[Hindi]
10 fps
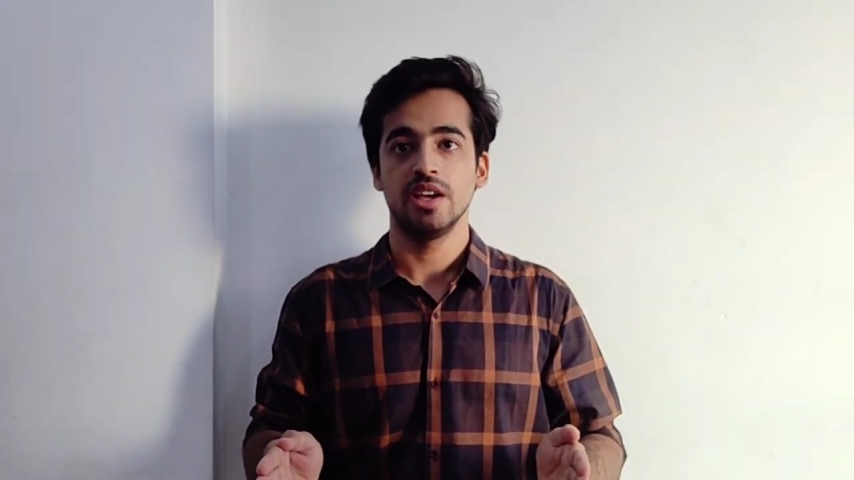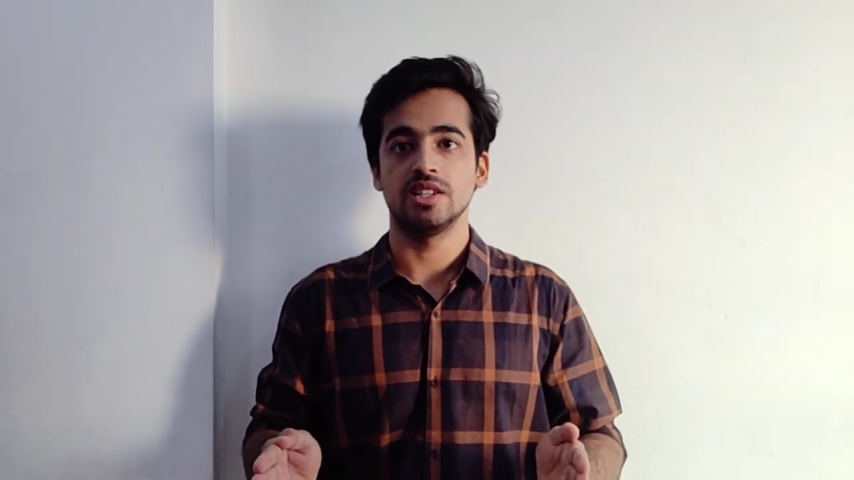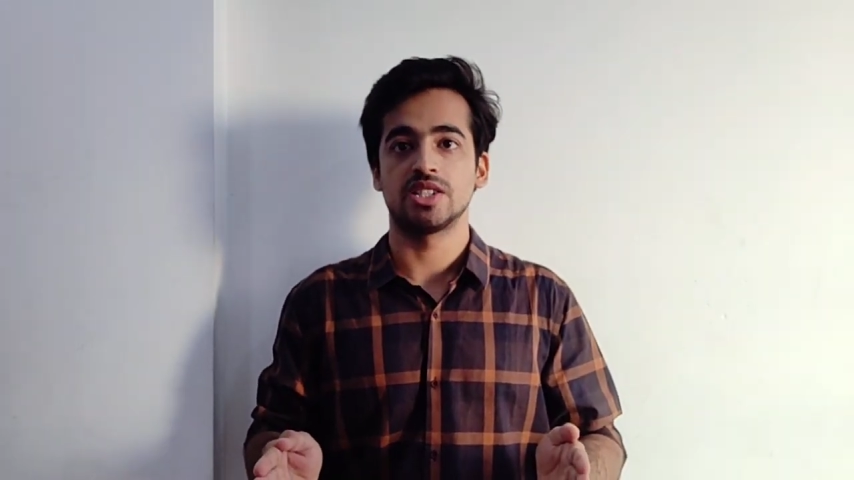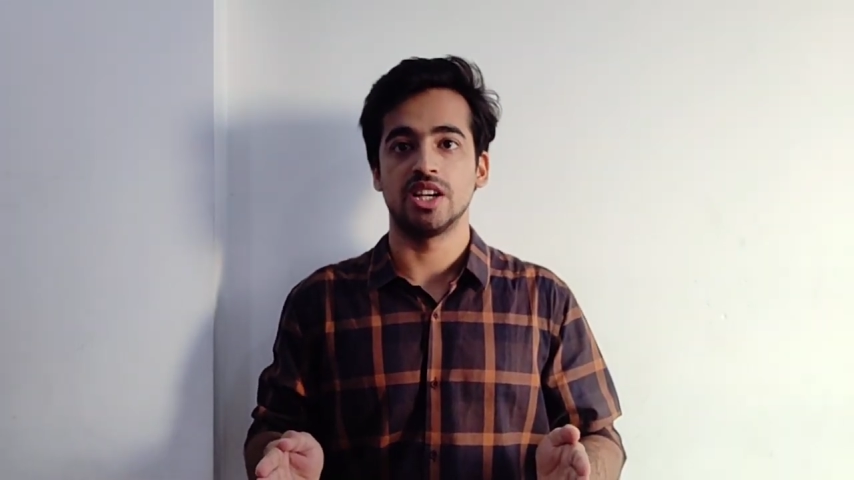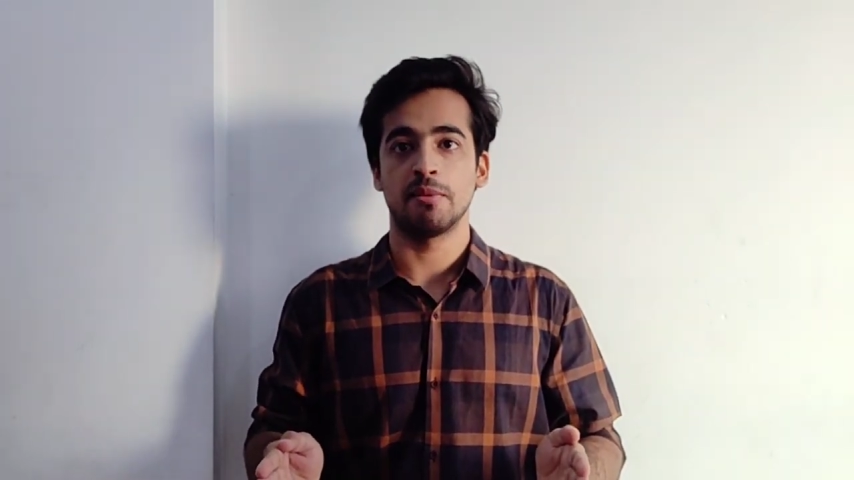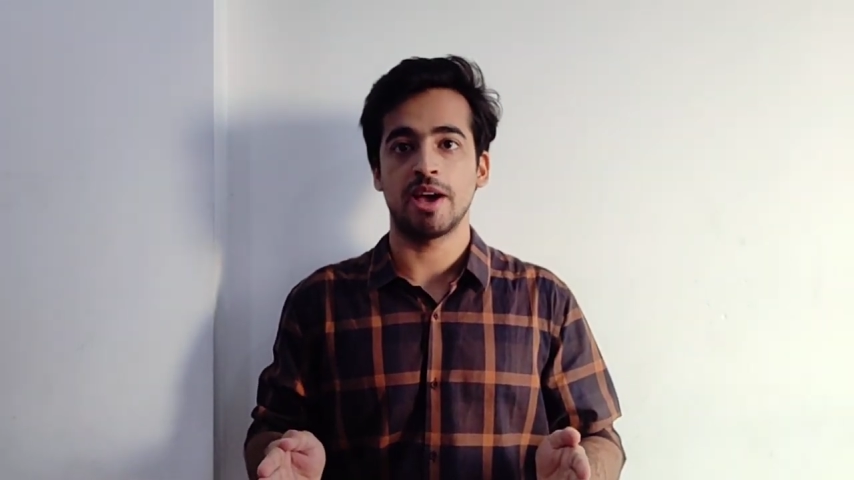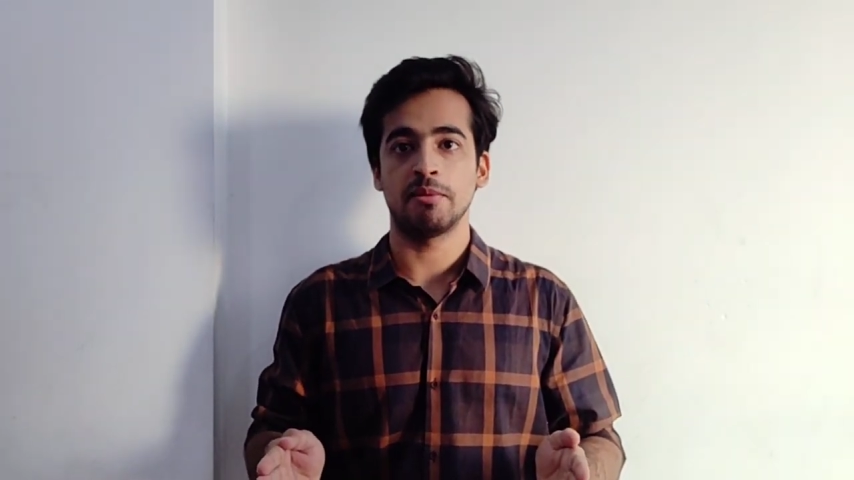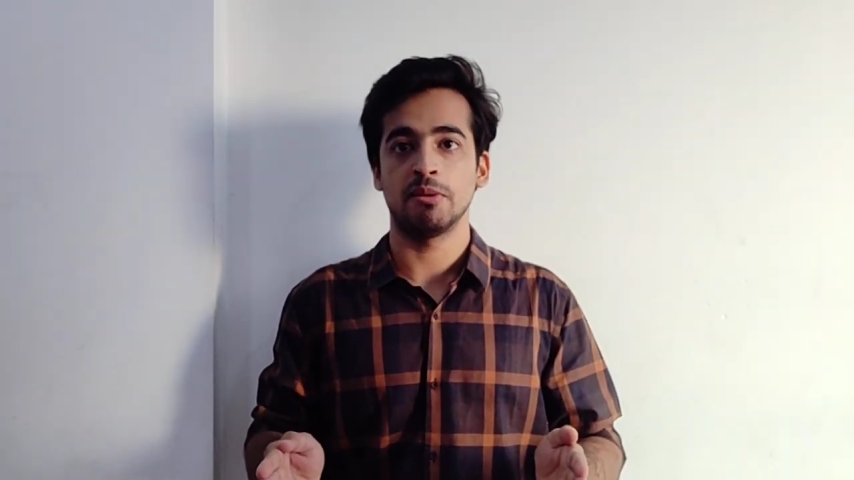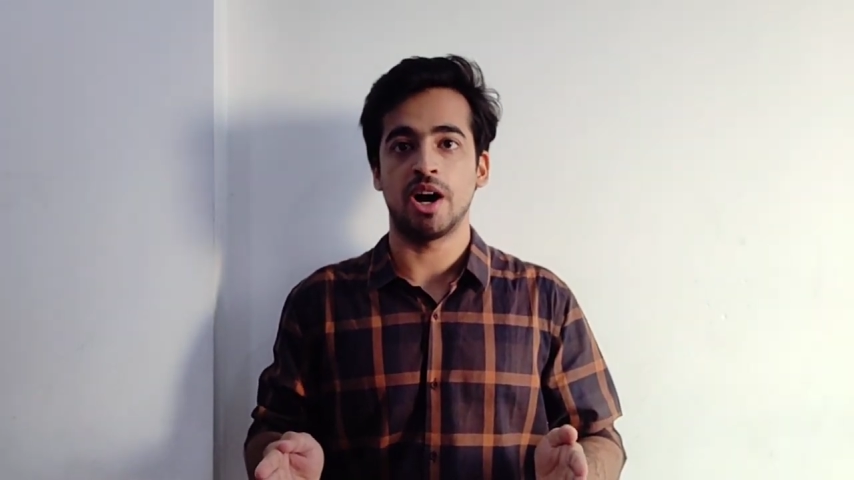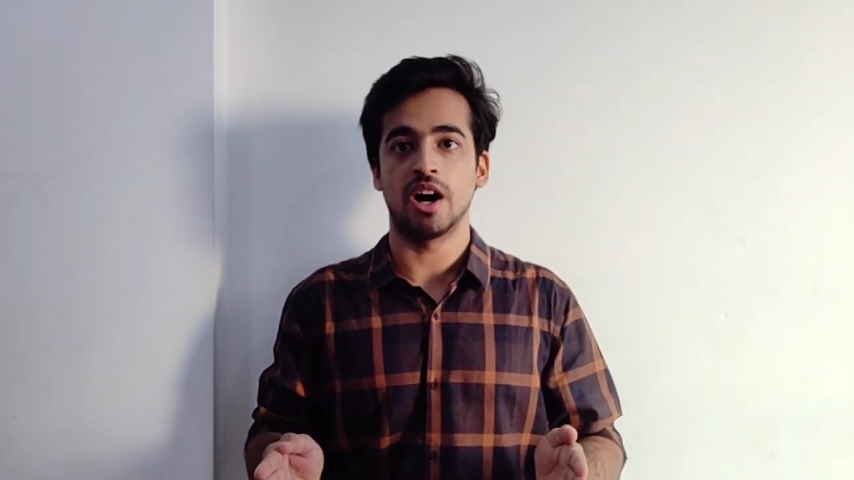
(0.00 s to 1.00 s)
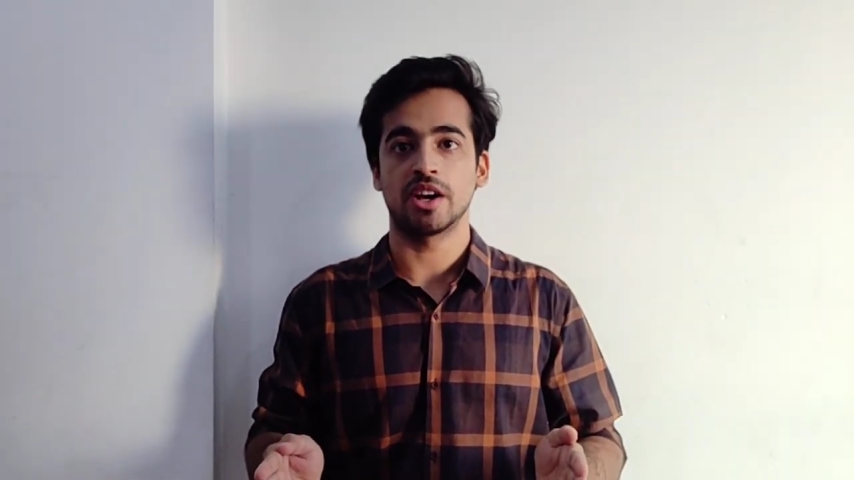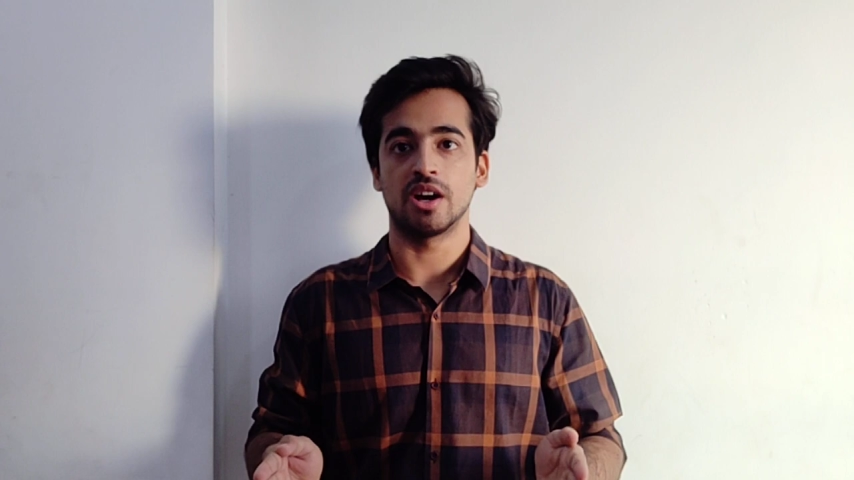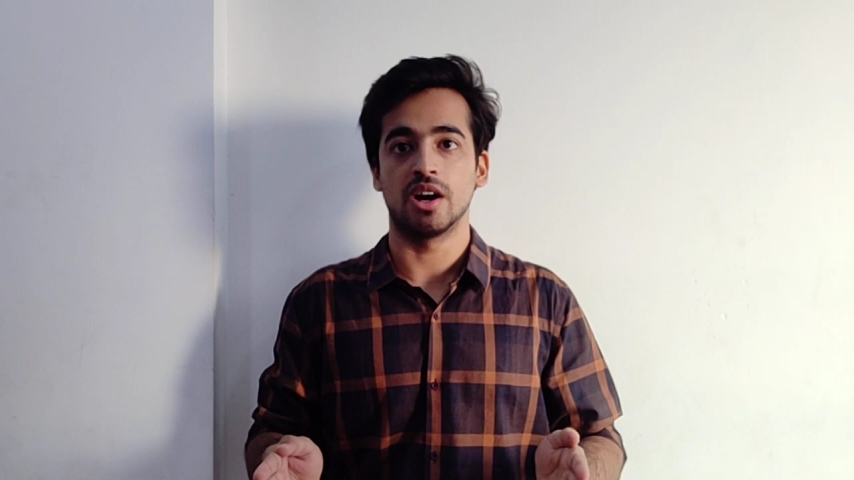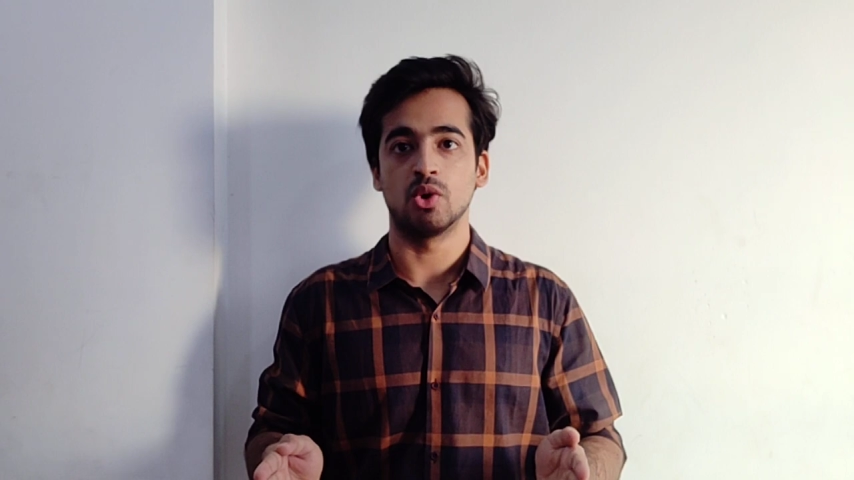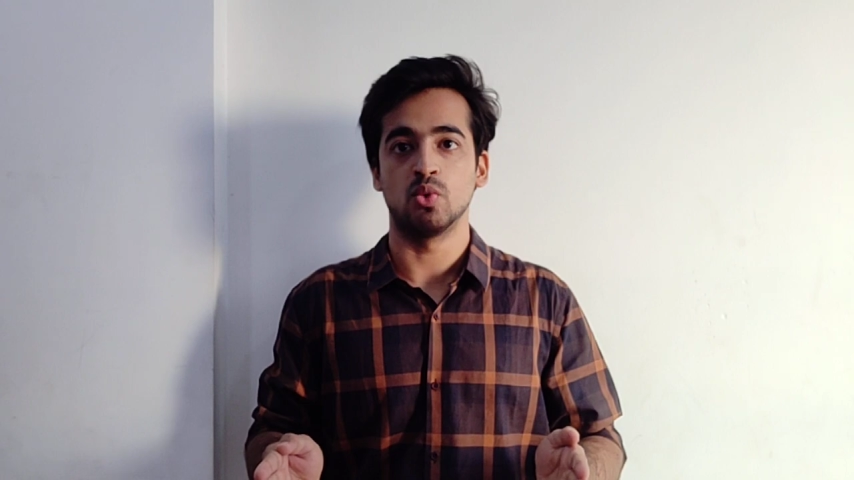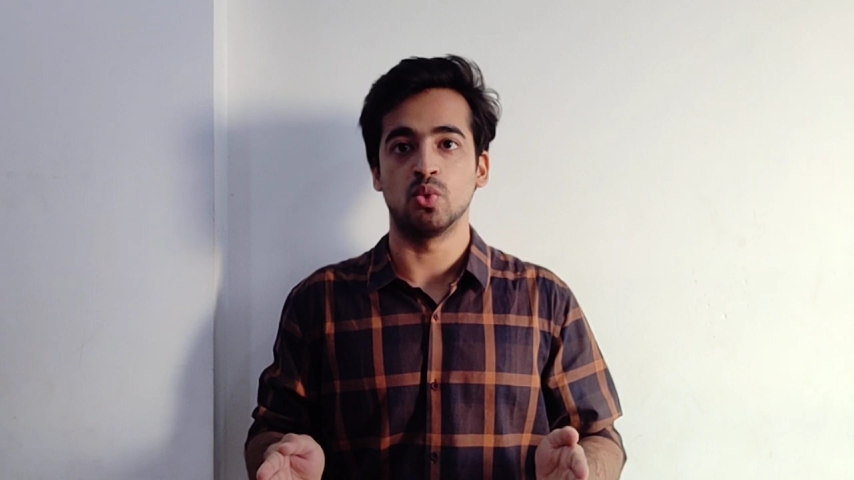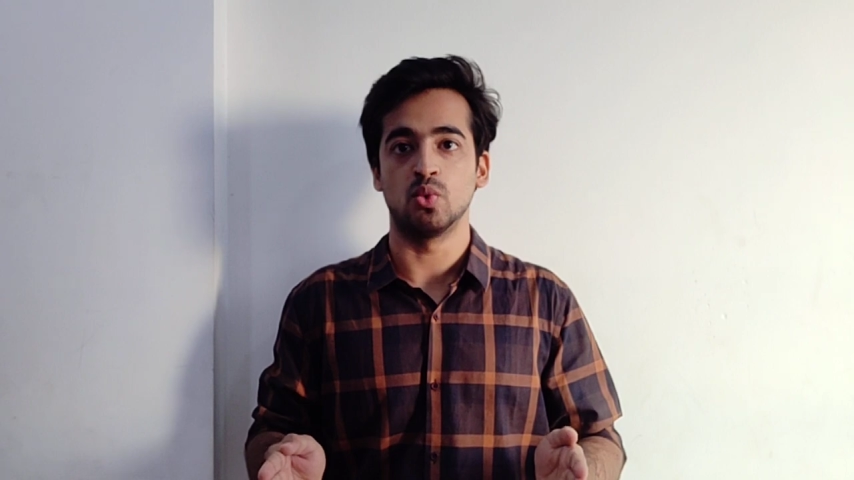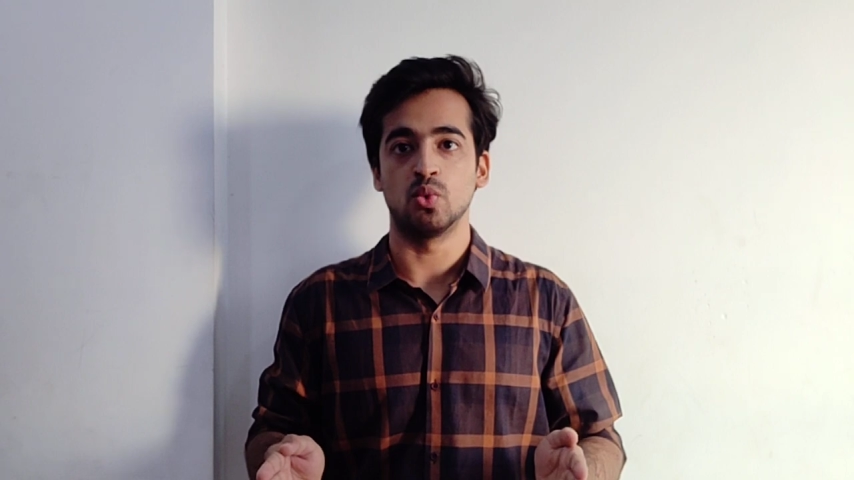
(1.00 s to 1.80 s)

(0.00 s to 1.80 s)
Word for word: इसीलिए मैं भी भाग रहा हूं